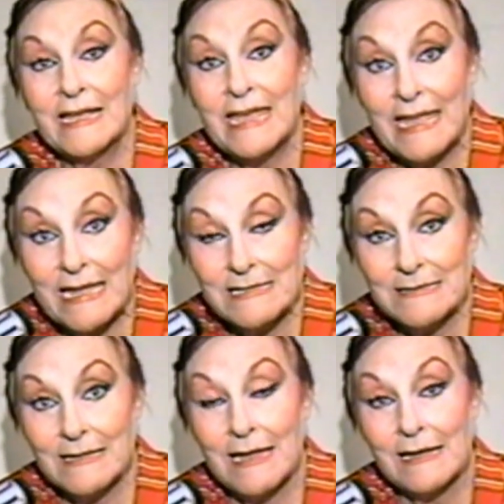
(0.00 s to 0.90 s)
que
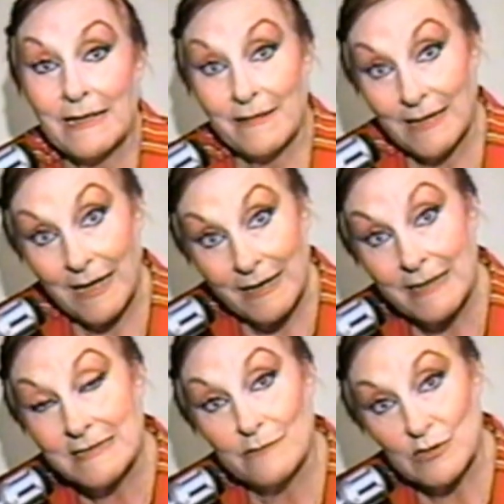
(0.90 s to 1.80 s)
es el que
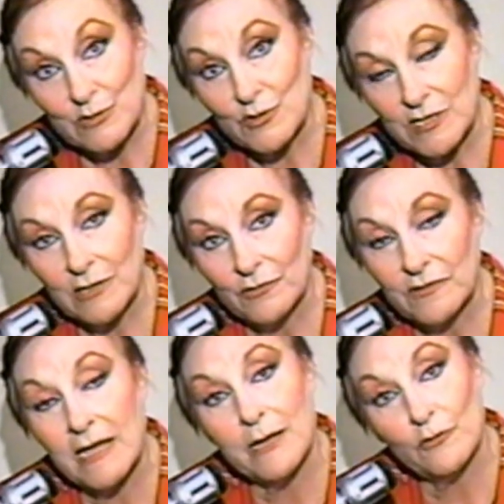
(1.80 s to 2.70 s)
dejaréis a vuestros hijos,
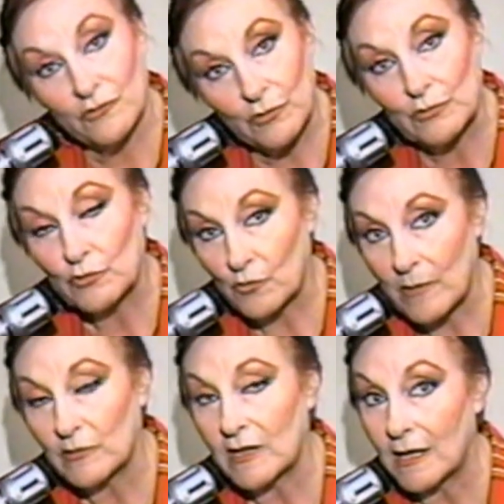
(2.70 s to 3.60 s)
ya que nosotros os
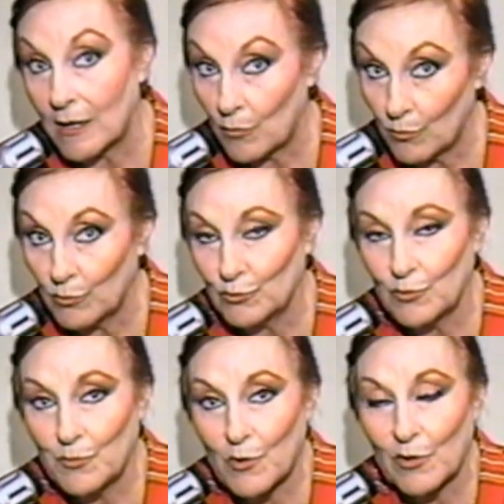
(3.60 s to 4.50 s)
vamos a dejar un mundo
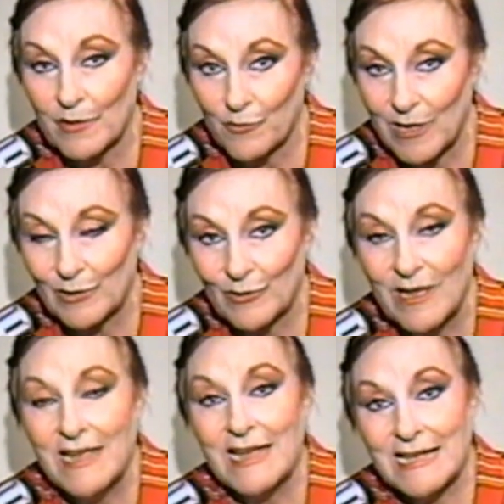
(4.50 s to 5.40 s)
un poco revuelto.
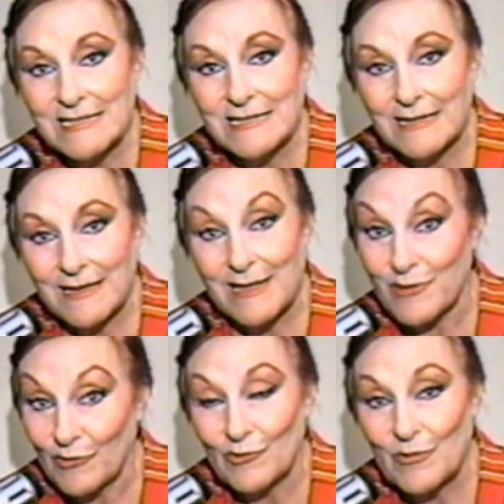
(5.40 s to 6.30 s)
Así es que que
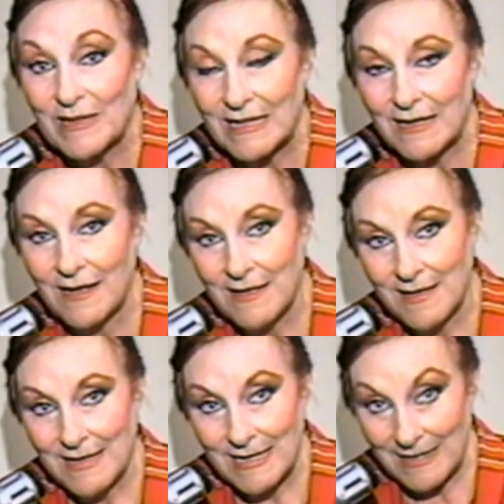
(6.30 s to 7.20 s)
Dios os bendiga
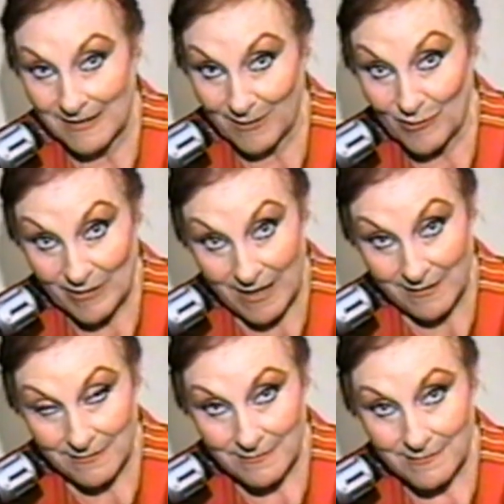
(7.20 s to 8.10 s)
y recordar,
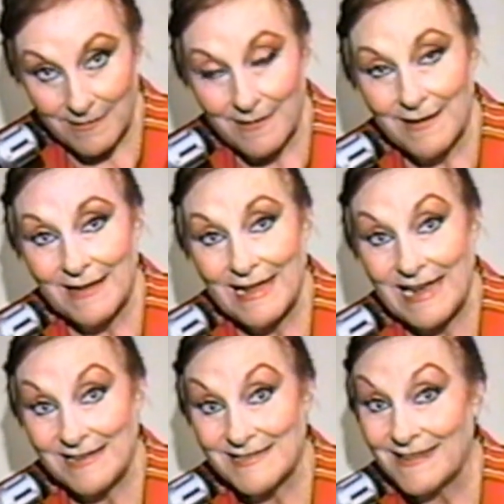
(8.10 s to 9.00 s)

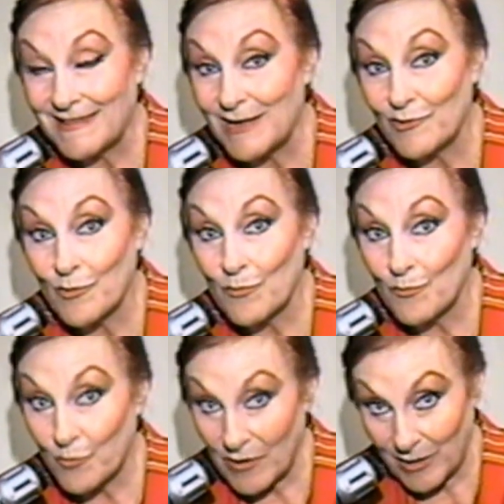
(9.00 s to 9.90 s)
el sendero
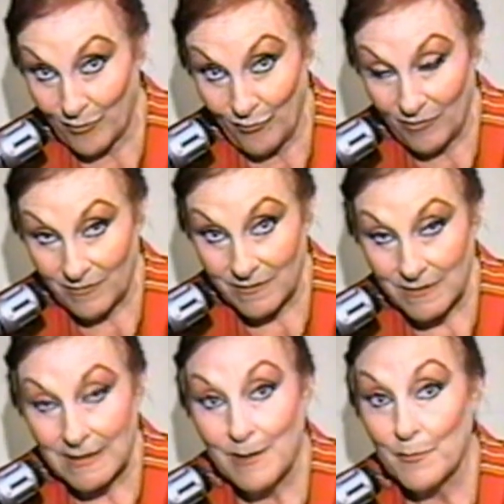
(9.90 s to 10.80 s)
bueno
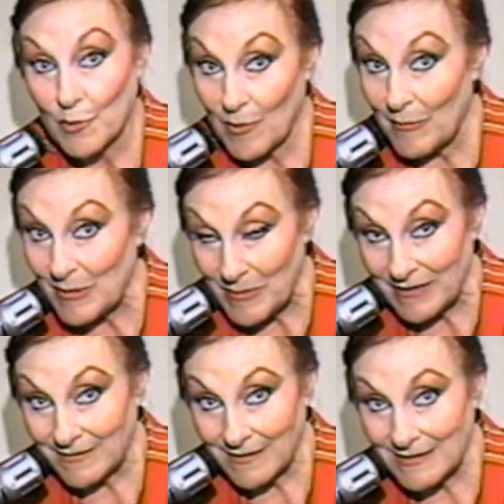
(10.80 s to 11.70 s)

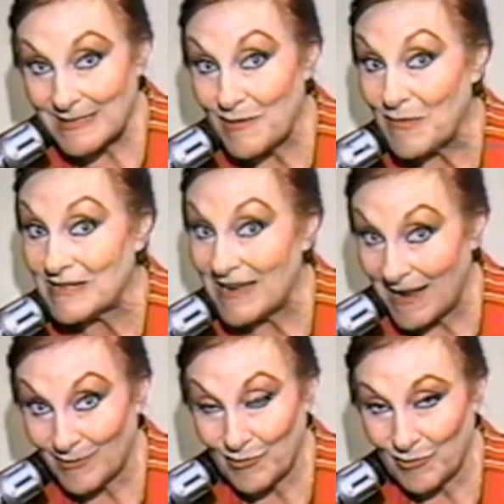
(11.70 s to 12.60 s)
probablemente es el más
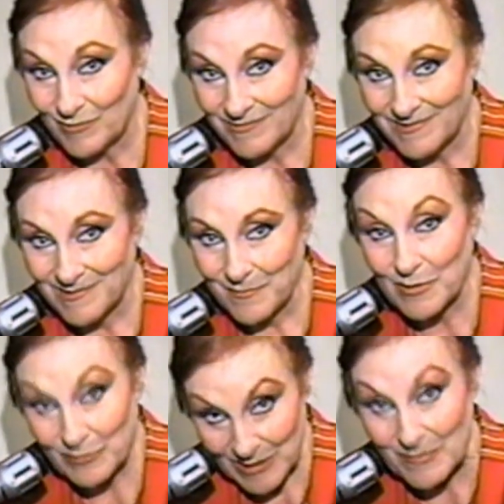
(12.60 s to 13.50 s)
largo
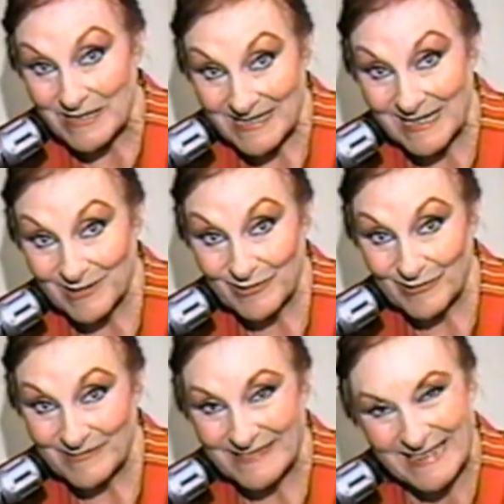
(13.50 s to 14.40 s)
pero es el más cierto.
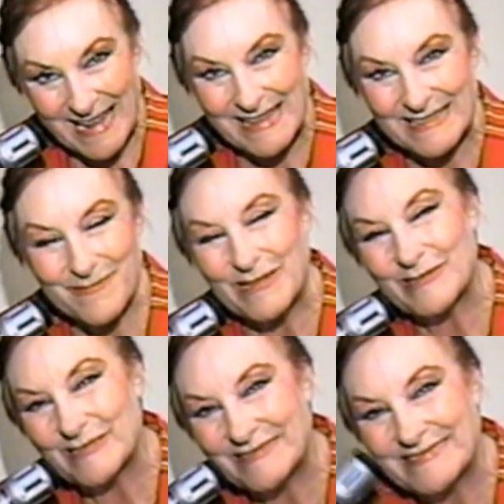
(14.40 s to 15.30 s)
Gracias amigos.